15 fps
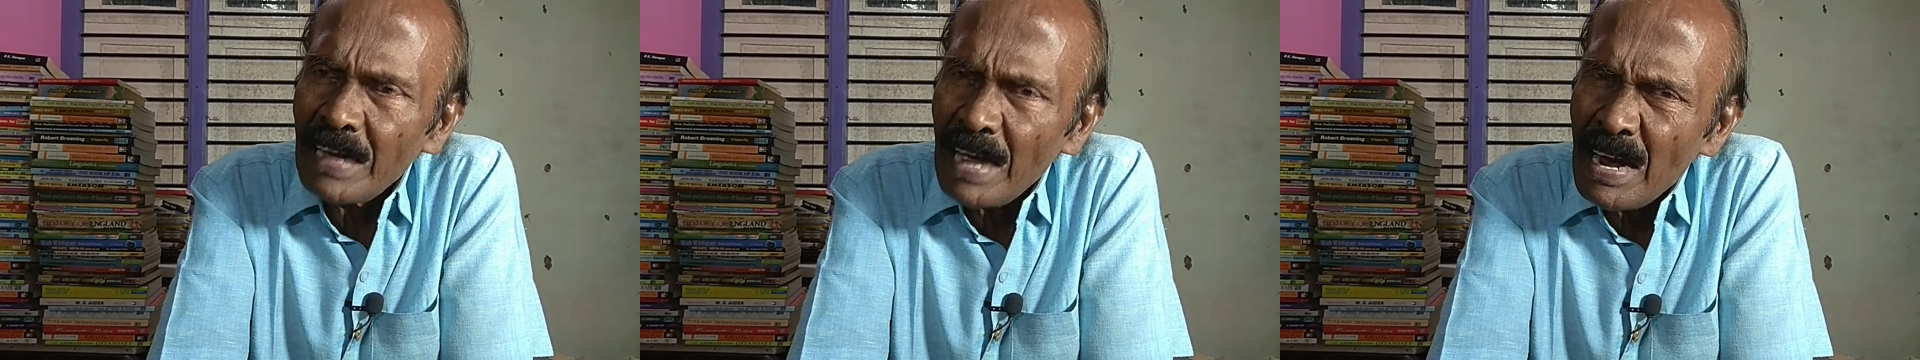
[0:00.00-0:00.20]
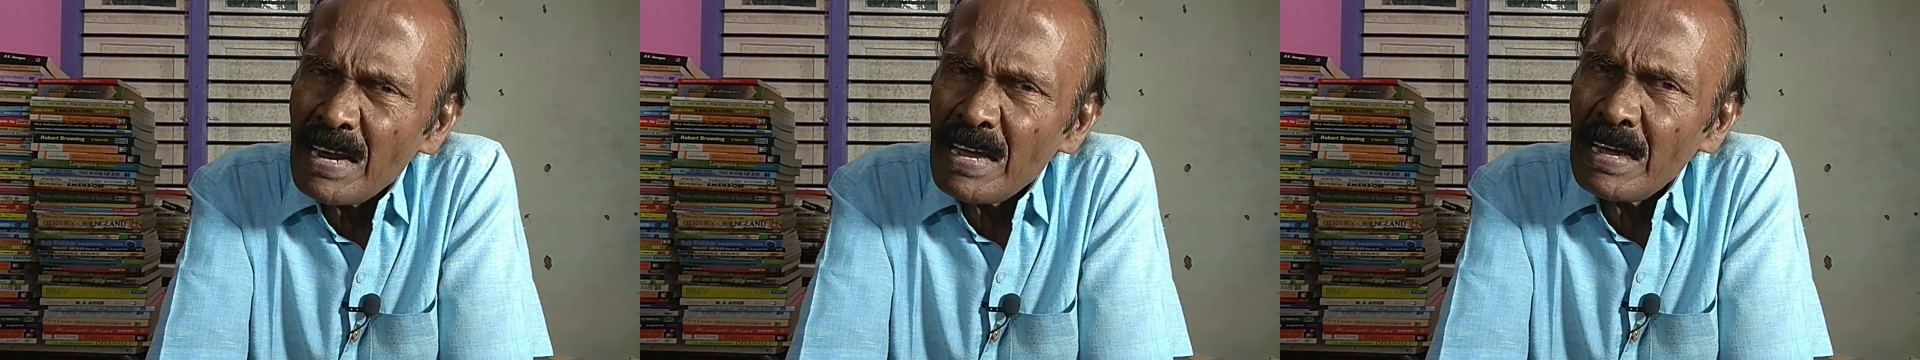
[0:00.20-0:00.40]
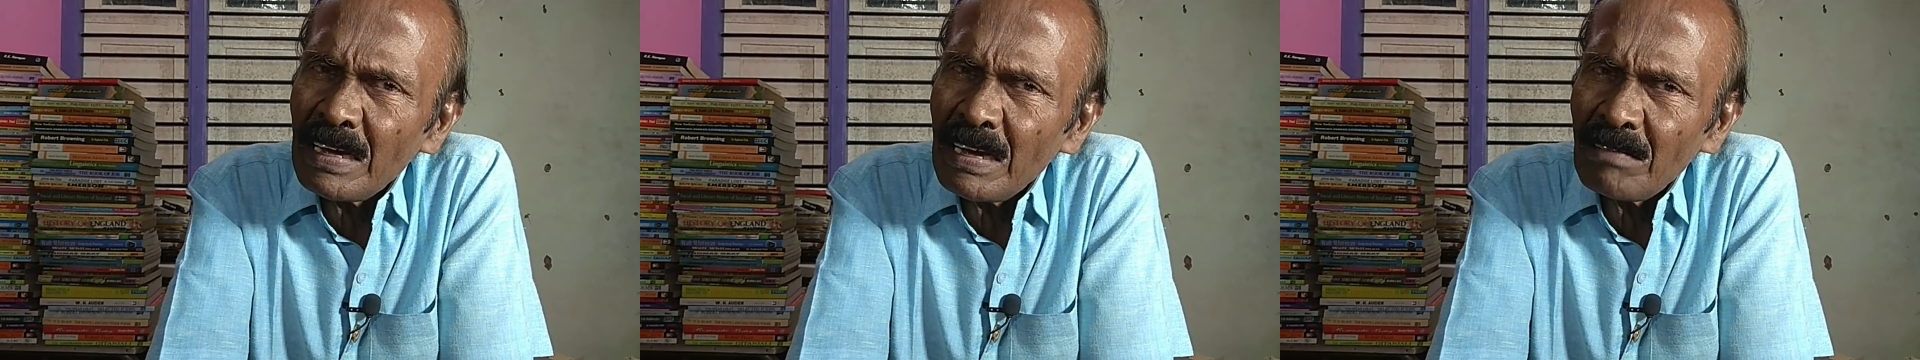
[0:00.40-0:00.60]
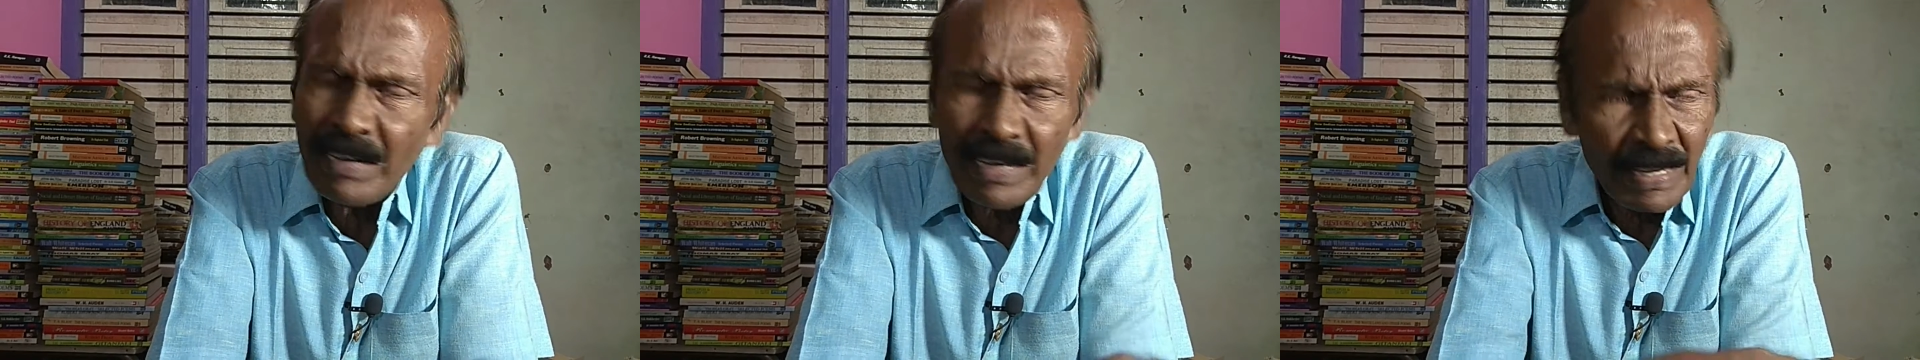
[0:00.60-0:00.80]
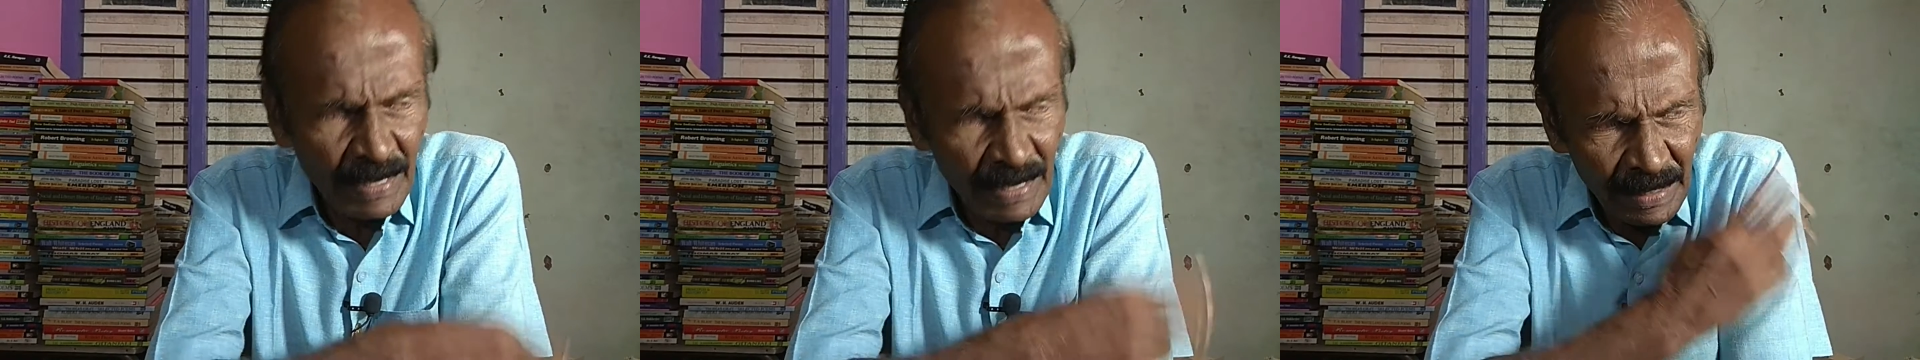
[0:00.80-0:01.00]
ஏன் நீ இங்கே
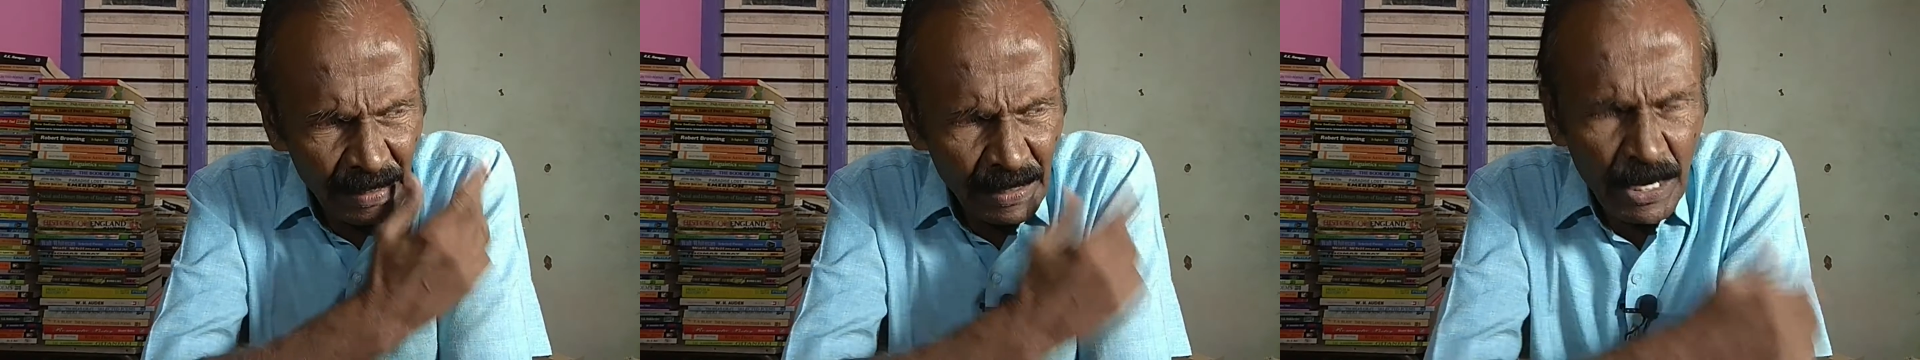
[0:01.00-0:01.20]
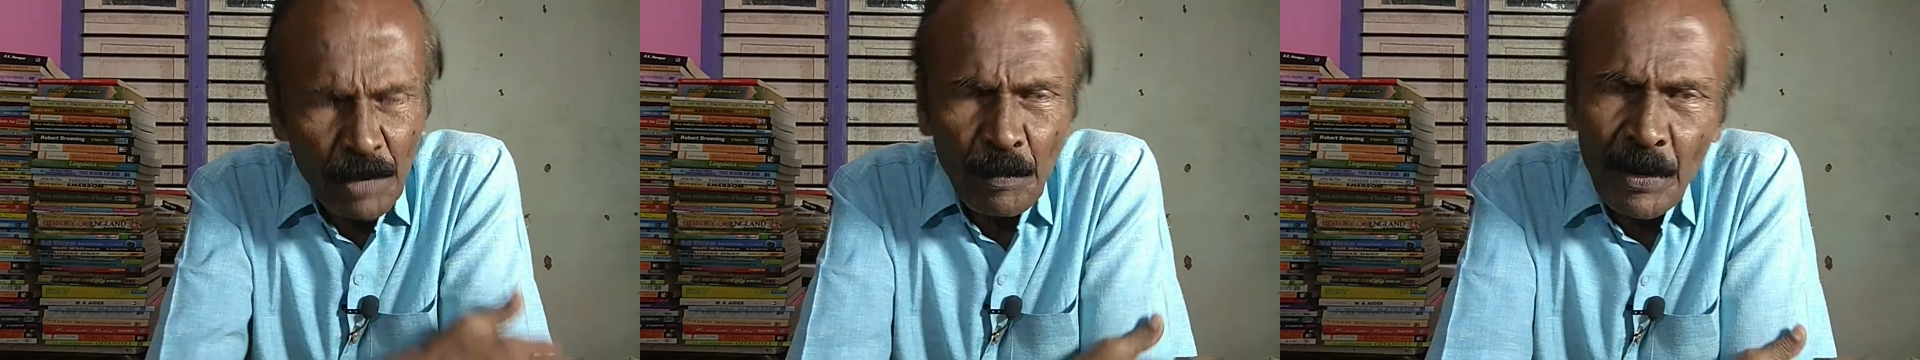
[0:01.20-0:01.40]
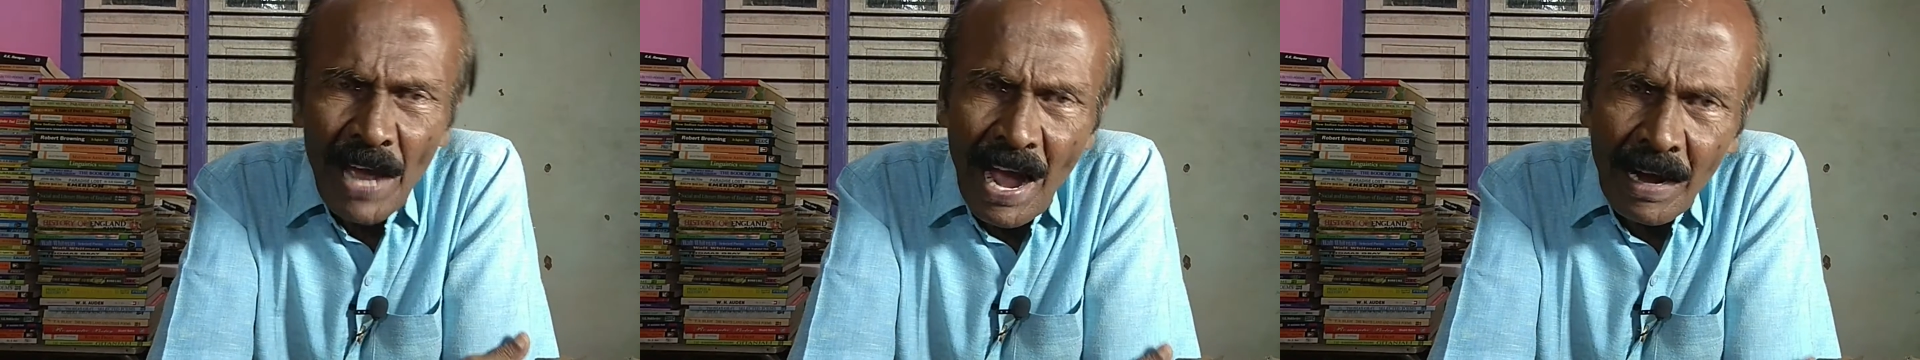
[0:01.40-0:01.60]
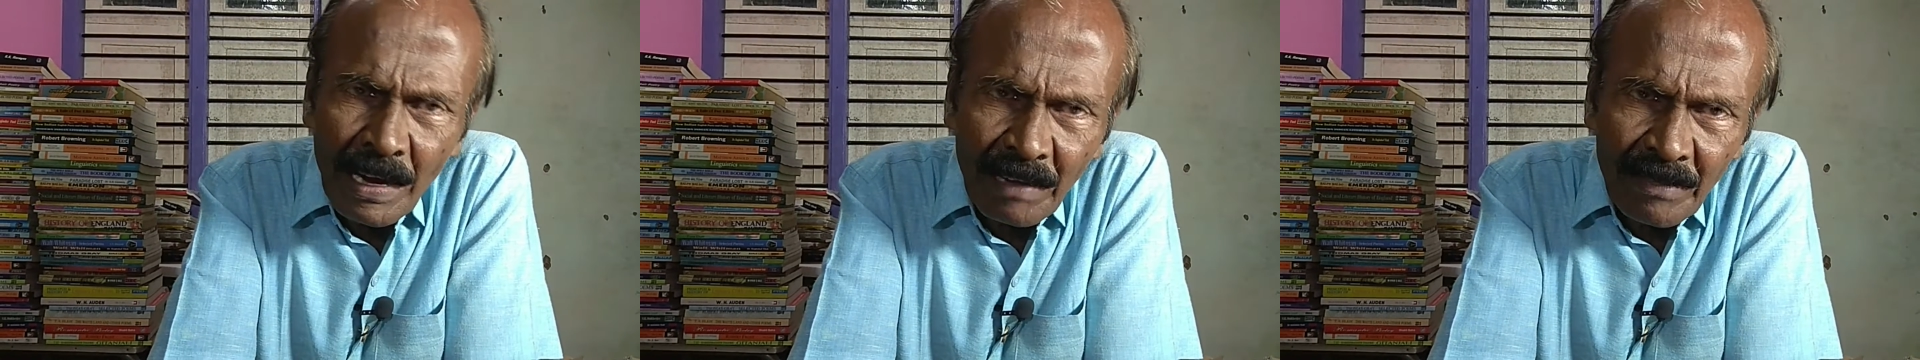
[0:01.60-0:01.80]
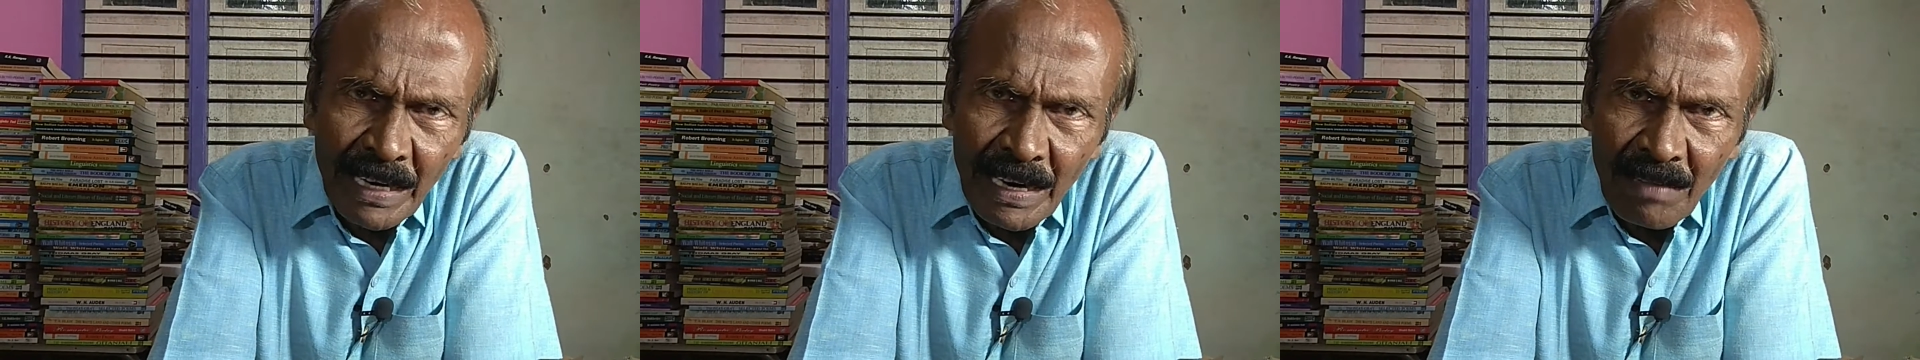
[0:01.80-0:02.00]
வரைகிற நீ போய்
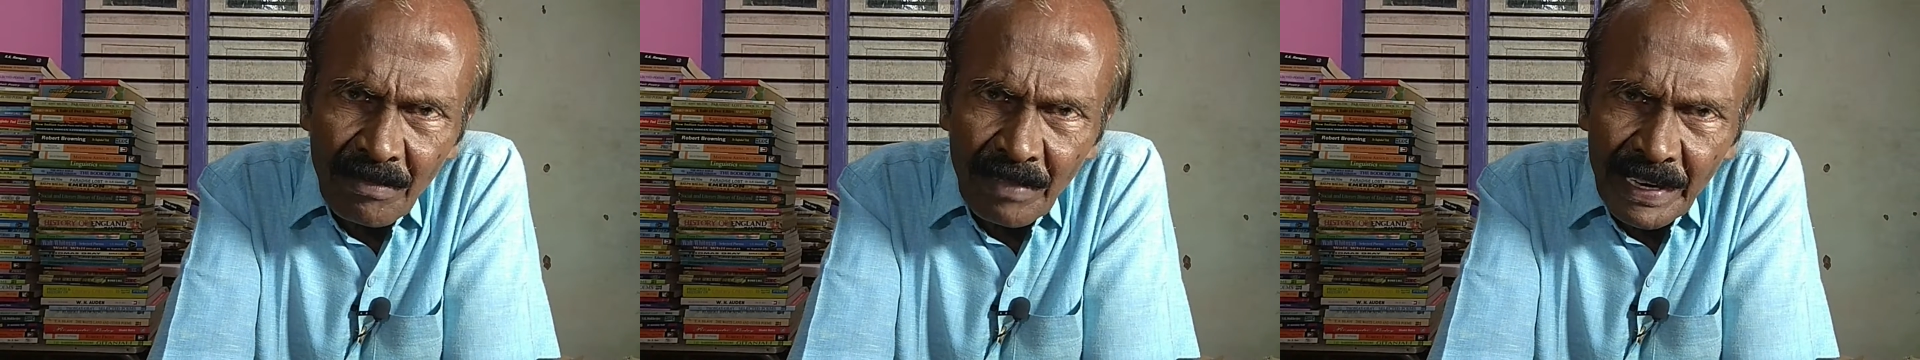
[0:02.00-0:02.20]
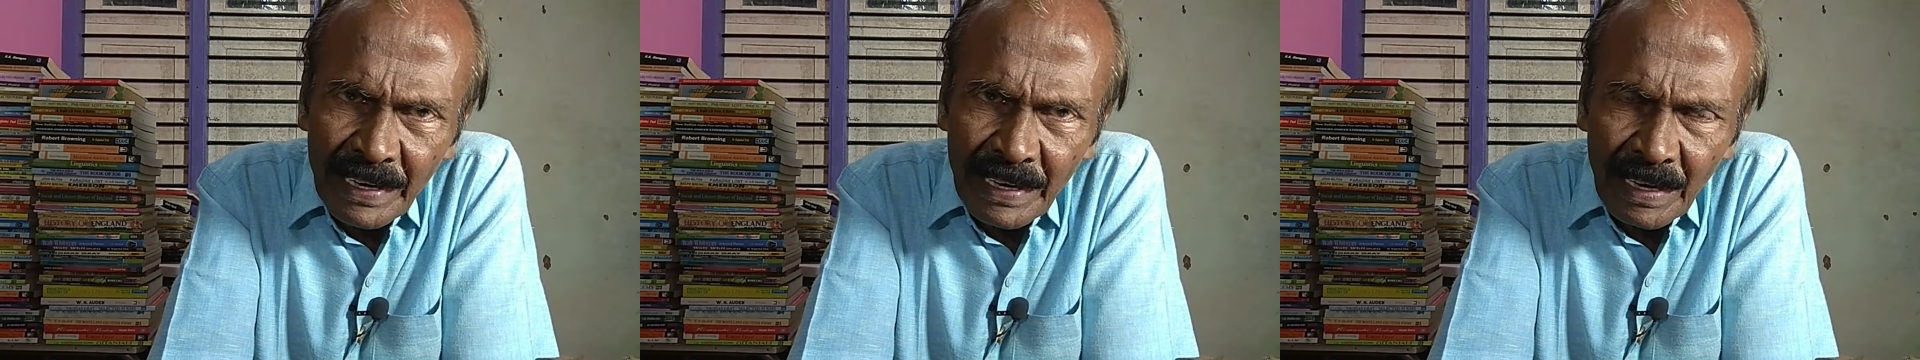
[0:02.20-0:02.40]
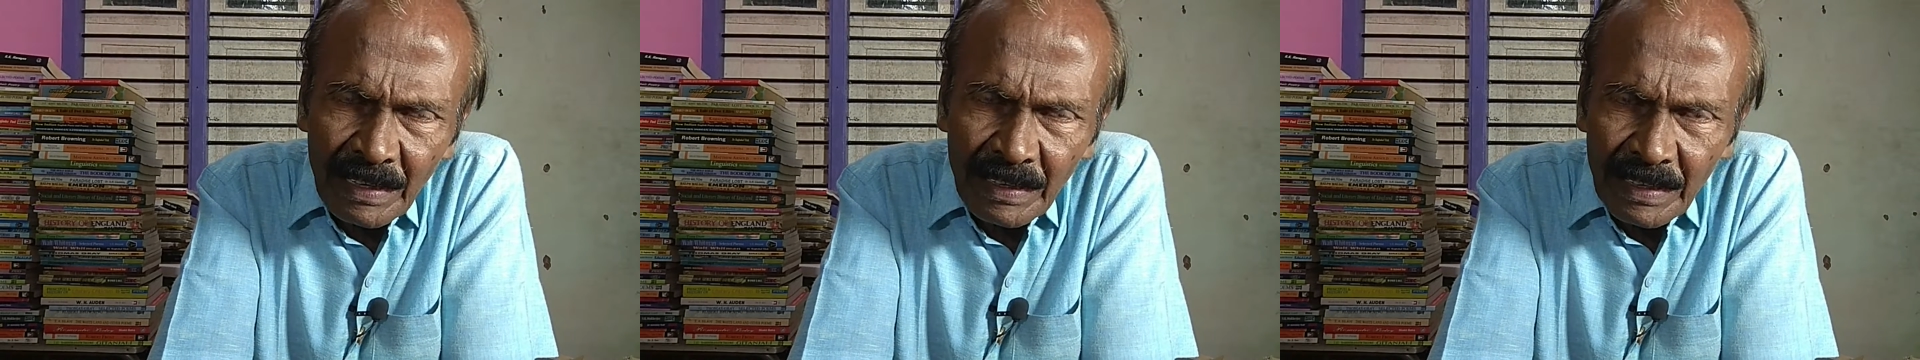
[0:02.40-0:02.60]
அங்கே வேணா வரைய